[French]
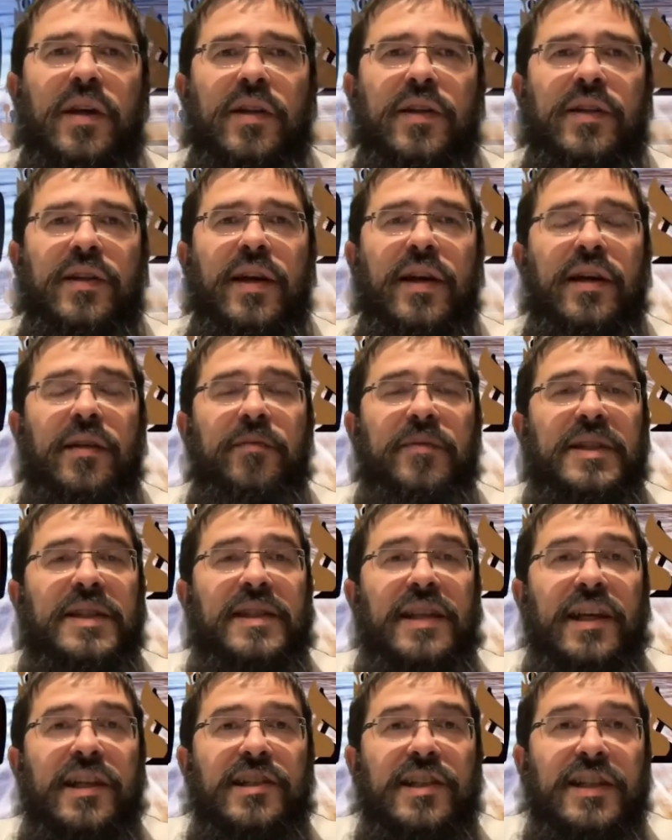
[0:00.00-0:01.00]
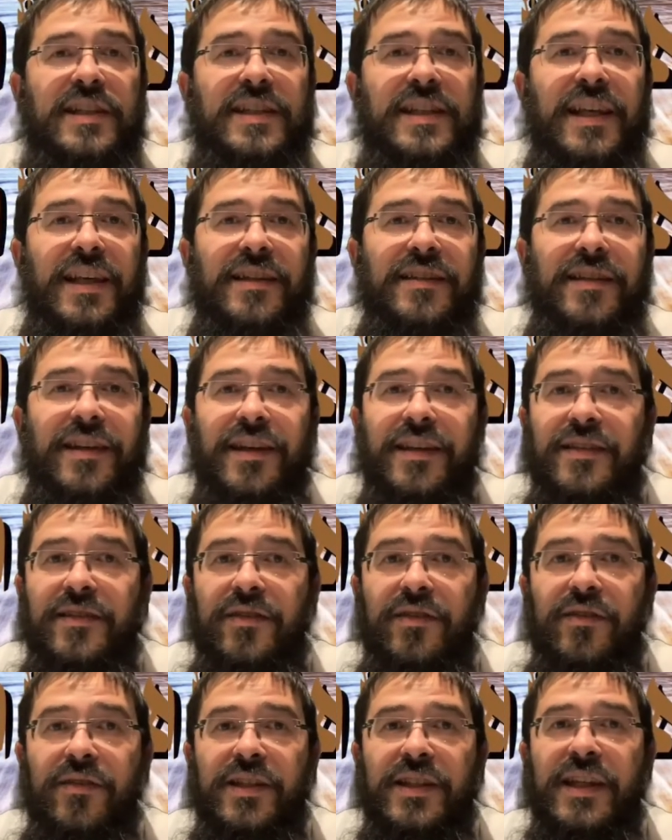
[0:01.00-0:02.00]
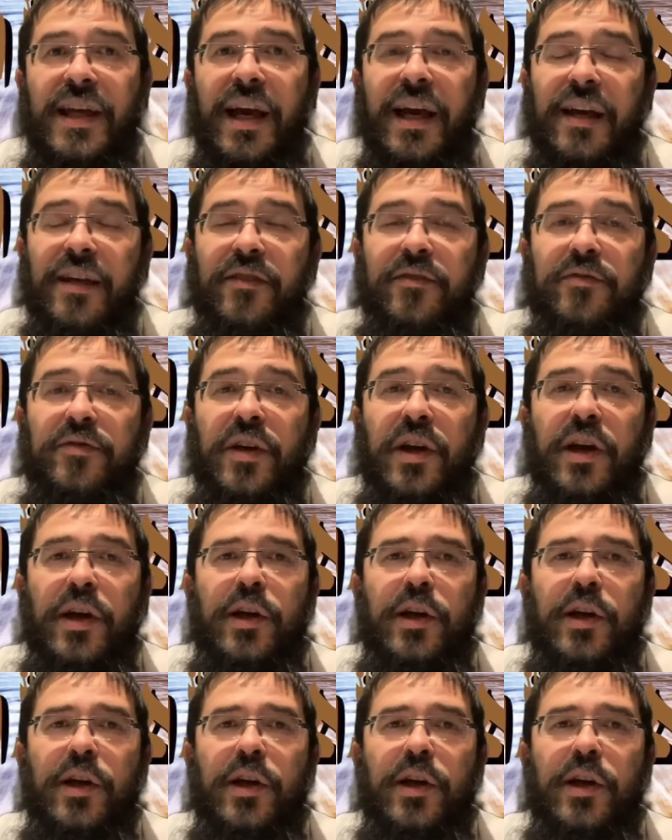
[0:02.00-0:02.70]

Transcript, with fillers: d'un message assez intéressant qui arrive